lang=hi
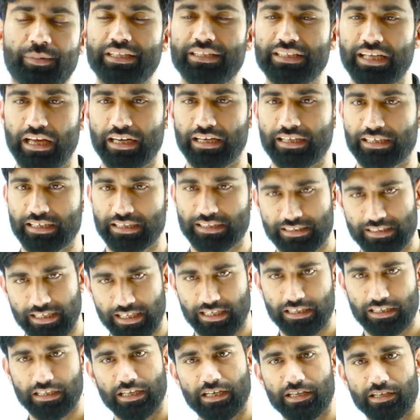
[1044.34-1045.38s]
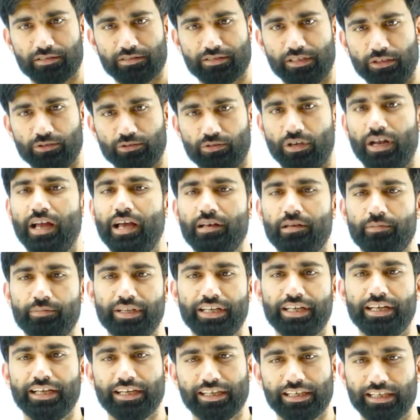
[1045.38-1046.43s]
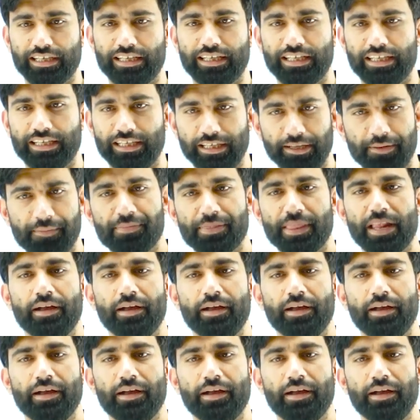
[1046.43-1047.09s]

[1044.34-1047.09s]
प्रदान करता है घर ससुराल में रहकर ये